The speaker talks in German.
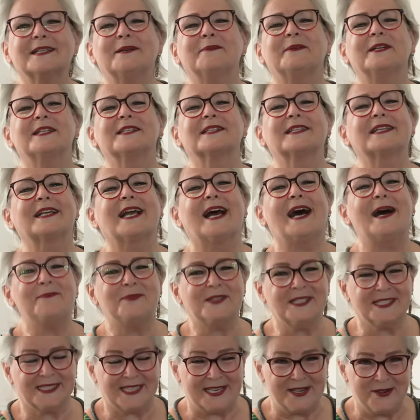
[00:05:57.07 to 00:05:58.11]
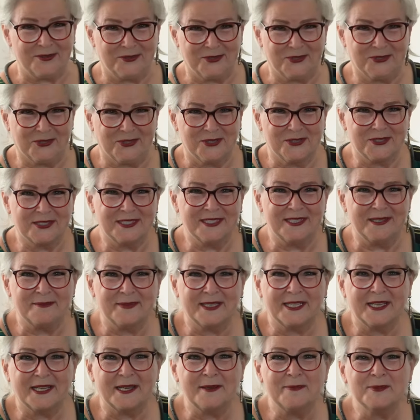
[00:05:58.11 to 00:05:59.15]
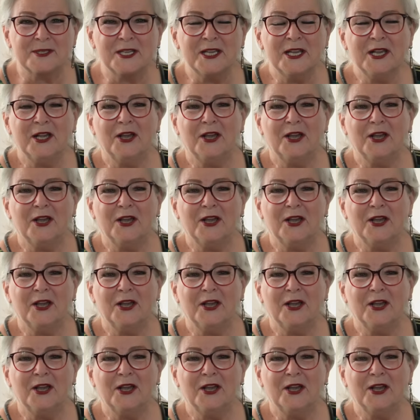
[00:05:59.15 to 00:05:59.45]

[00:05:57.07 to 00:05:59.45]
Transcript: aber es gab die Sendung Songs, Lieder mit Krips